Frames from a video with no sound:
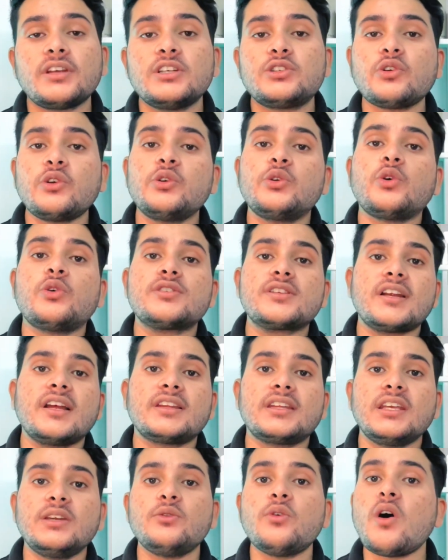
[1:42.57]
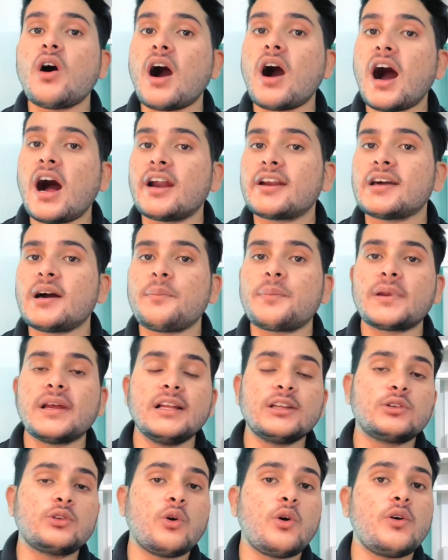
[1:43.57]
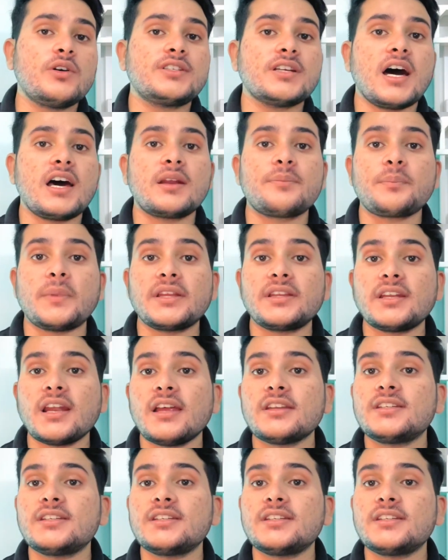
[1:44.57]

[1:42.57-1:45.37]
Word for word: की जो योजना थी वो 8 अप्रैल 2015